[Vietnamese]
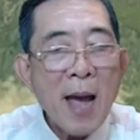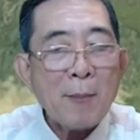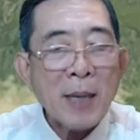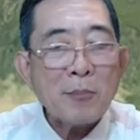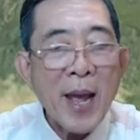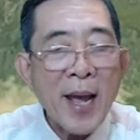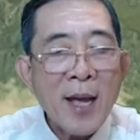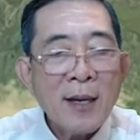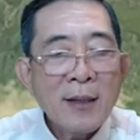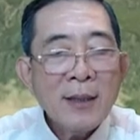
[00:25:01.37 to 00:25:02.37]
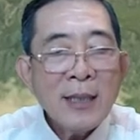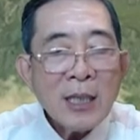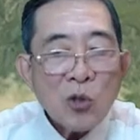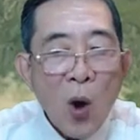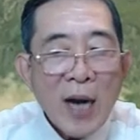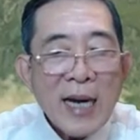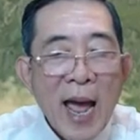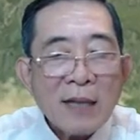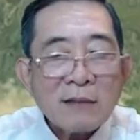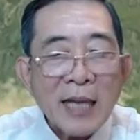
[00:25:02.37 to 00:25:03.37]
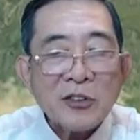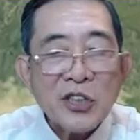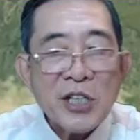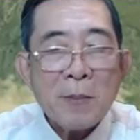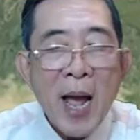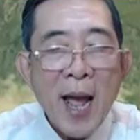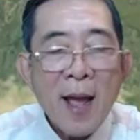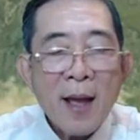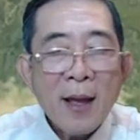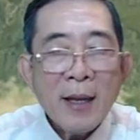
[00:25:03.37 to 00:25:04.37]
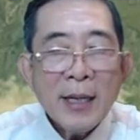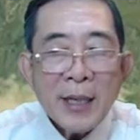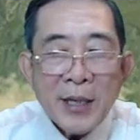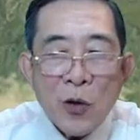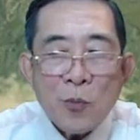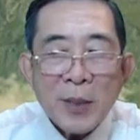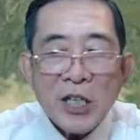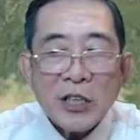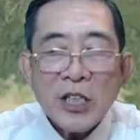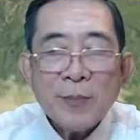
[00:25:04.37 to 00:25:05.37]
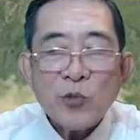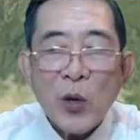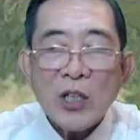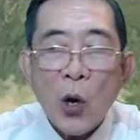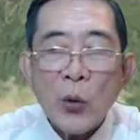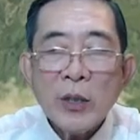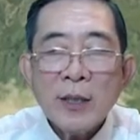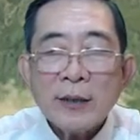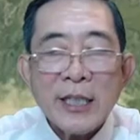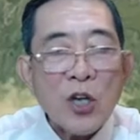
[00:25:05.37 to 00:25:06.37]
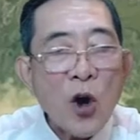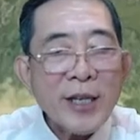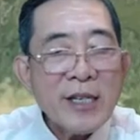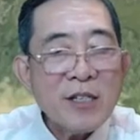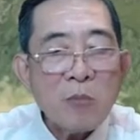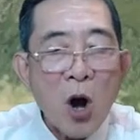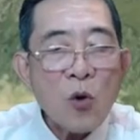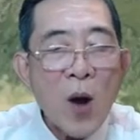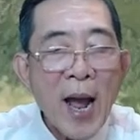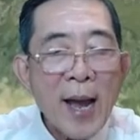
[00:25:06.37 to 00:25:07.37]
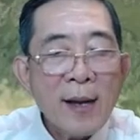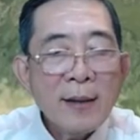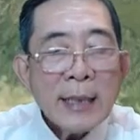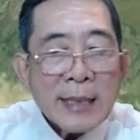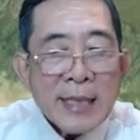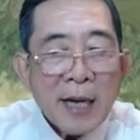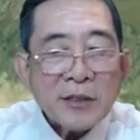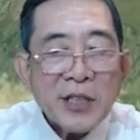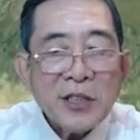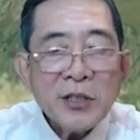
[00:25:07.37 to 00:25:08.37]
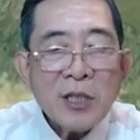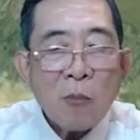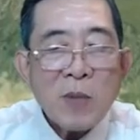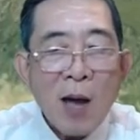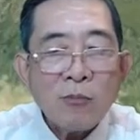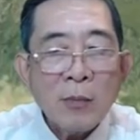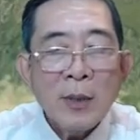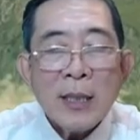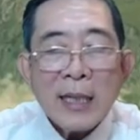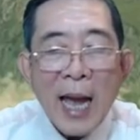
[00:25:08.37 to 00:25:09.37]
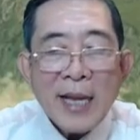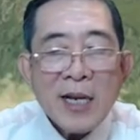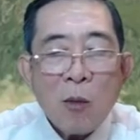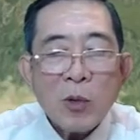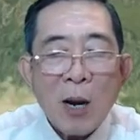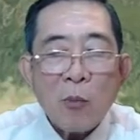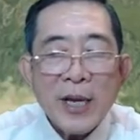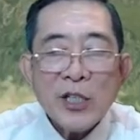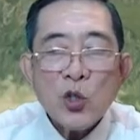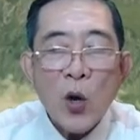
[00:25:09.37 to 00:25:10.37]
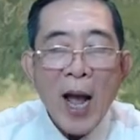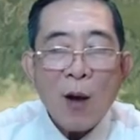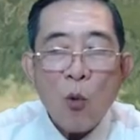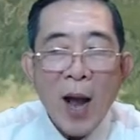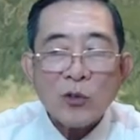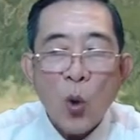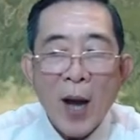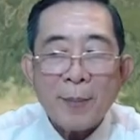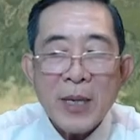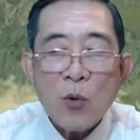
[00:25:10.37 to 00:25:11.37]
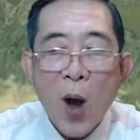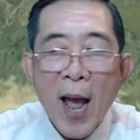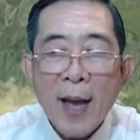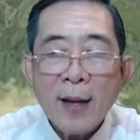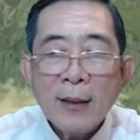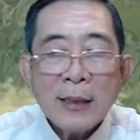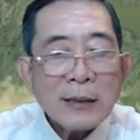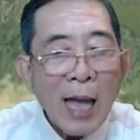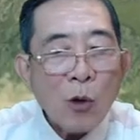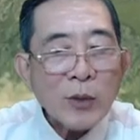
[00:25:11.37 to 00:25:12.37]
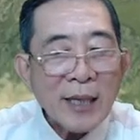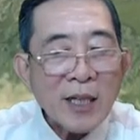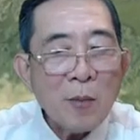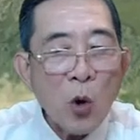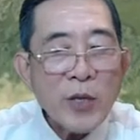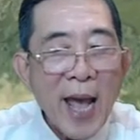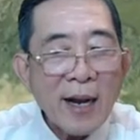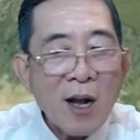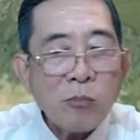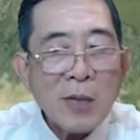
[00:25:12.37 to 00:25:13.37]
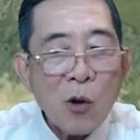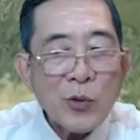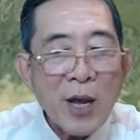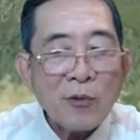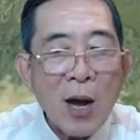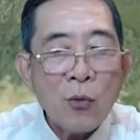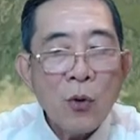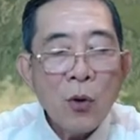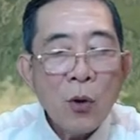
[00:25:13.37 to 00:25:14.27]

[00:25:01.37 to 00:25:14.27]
mạnh mẽ, đọa lạc thành thiên ma. Nếu mà trực tiếp chuyển đổi thì coi như bỏ qua. Nhân tính trong lòng lại không có đồng ý cho gã hoàn toàn biến hóa, tạo thành cái bộ dạng không đâu vào đâu.